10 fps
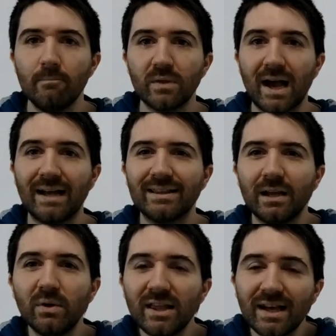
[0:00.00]

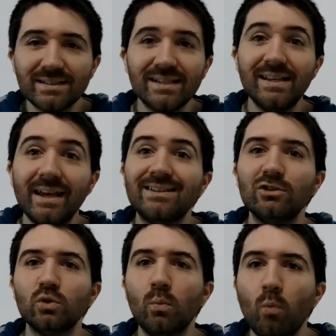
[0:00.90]
atrevidas y este
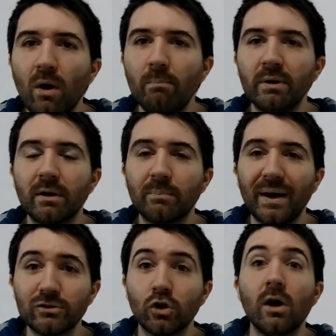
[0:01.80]
es un buen primer
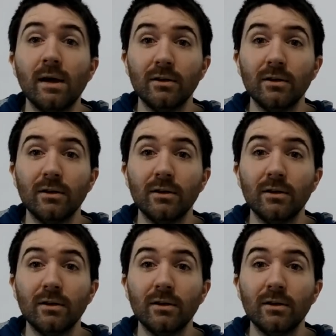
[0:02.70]
paso.